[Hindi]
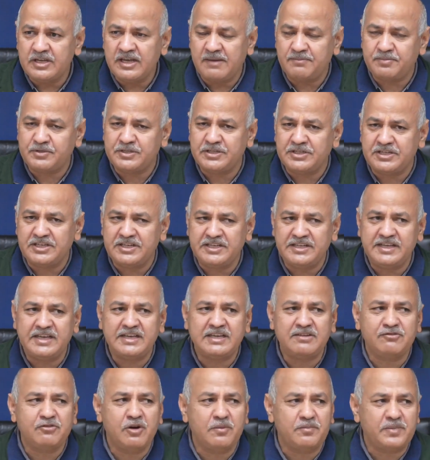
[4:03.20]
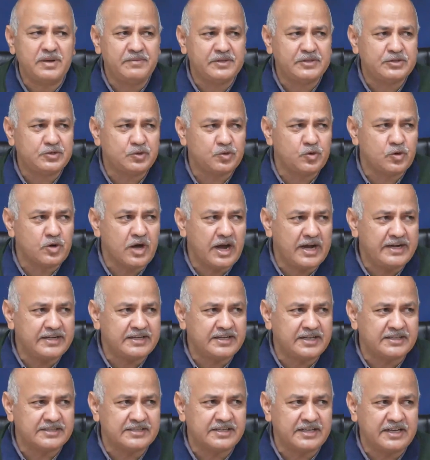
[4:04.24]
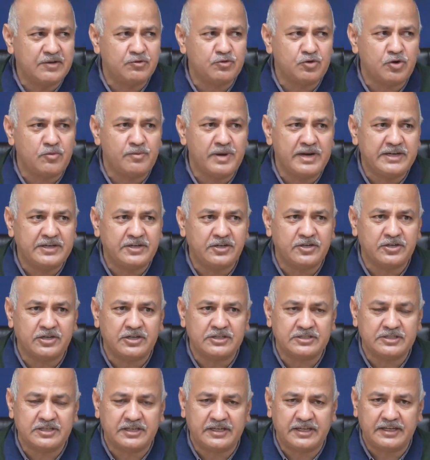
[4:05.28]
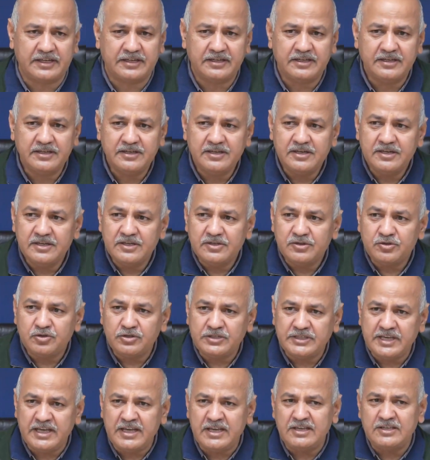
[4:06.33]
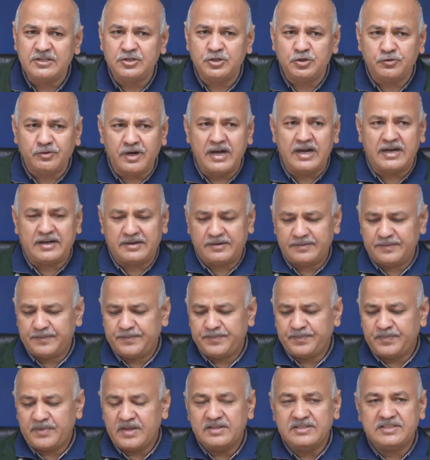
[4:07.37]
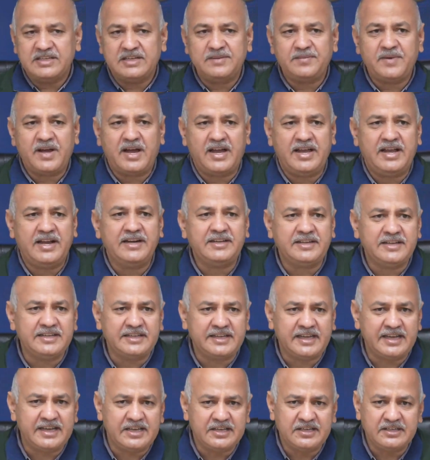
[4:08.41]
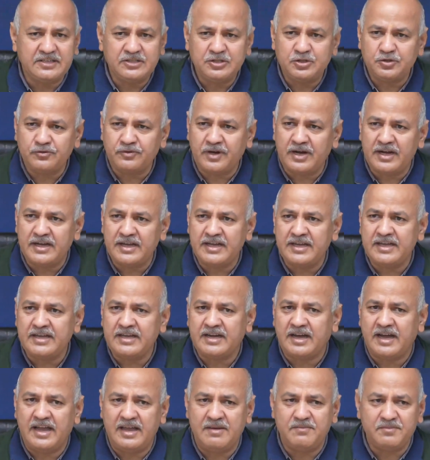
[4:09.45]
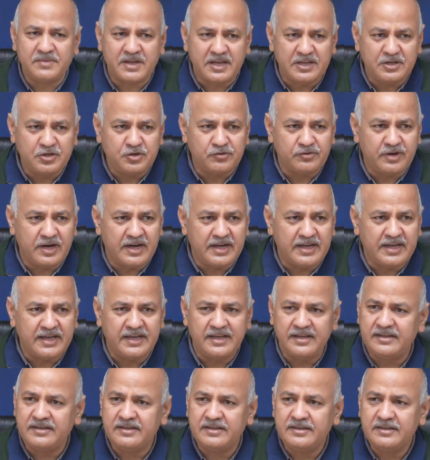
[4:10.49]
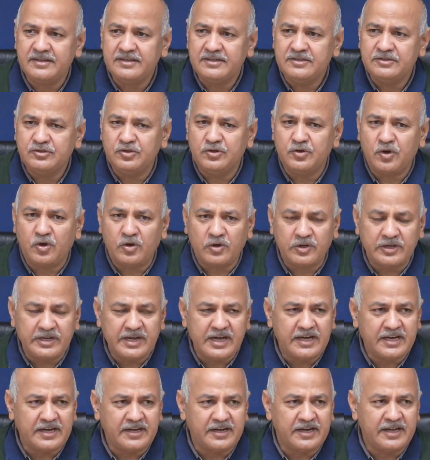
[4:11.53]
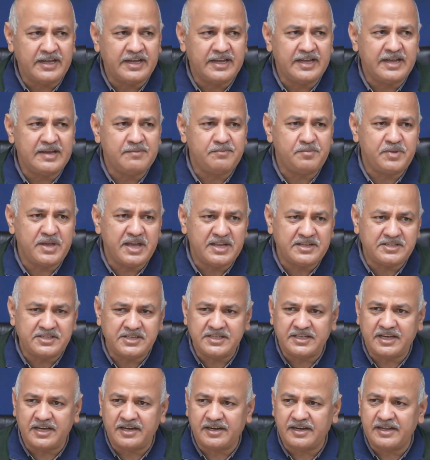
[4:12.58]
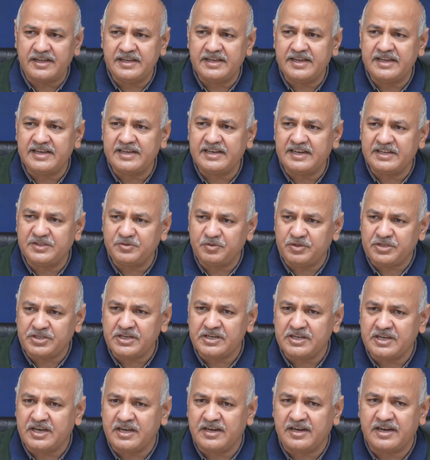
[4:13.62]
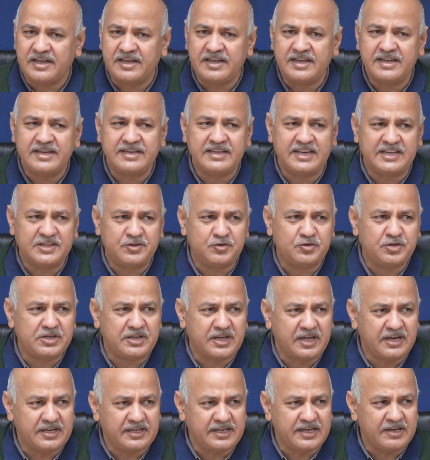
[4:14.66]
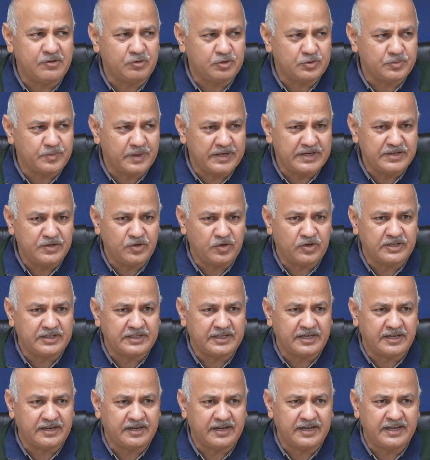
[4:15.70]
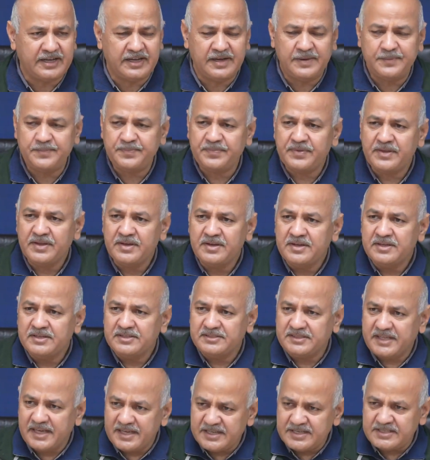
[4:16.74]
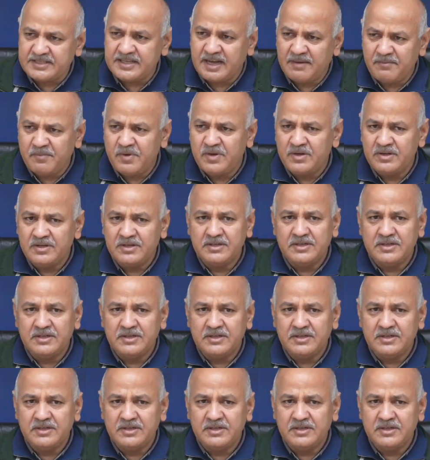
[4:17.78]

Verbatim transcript: कैपेसिटी नहीं है कि वो अपने बच्चों को गाइड कर सकें उनको मेंटर कर सकें तो ये युवा जिनमें आईआईटी के युवा हैं आईएम के युवा हैं जो नौकरियां कर रहे हैं पीएचडी कर रहे हैं ग्रेजुएशन कर रहे हैं ग्रेजुएशन करके कुछ बड़ी नौकरी कर रहे हैं ये सब